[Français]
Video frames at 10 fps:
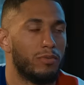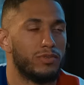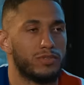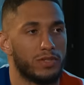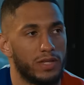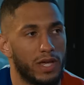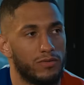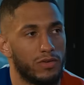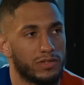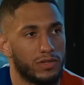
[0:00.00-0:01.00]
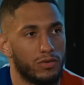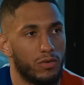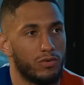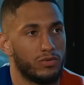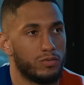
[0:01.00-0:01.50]
plus t'arrives dans un
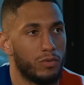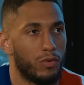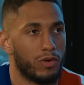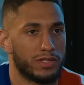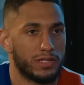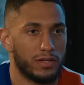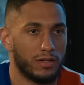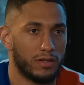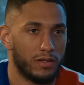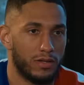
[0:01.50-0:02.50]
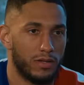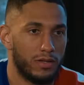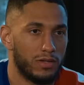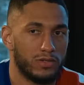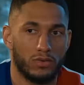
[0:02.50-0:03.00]
endroit où tu peux croiser...
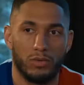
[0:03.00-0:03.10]
Tu